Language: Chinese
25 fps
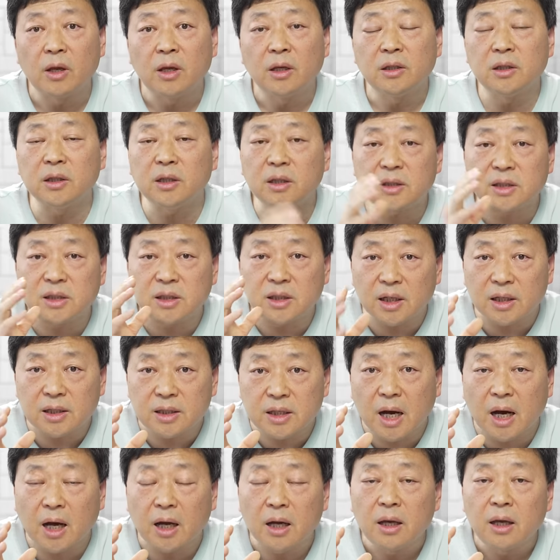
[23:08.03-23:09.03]
一个企业
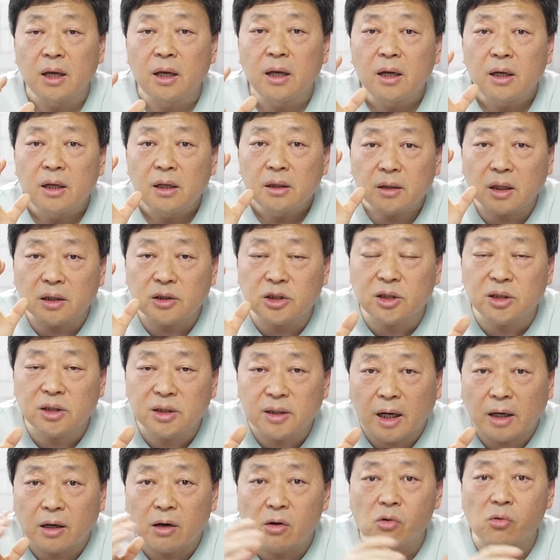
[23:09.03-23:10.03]
家他是
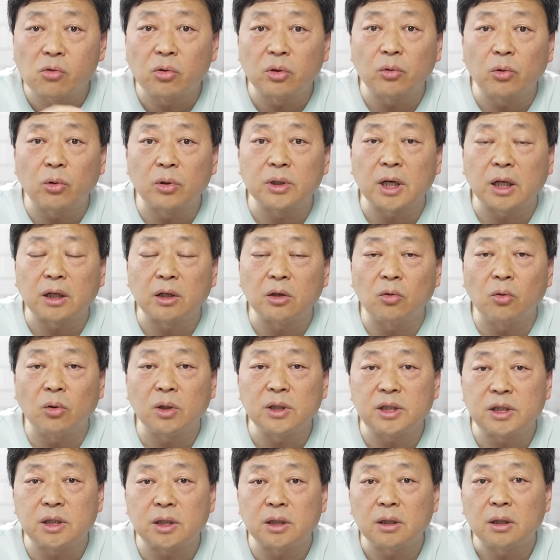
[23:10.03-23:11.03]
哪个国国家的国
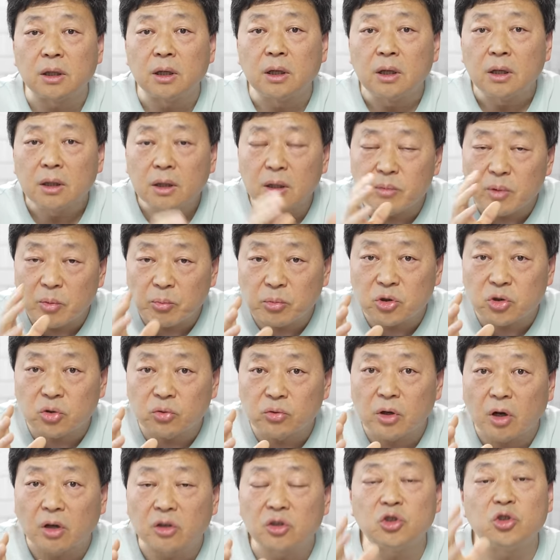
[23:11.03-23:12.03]
籍根本不重要。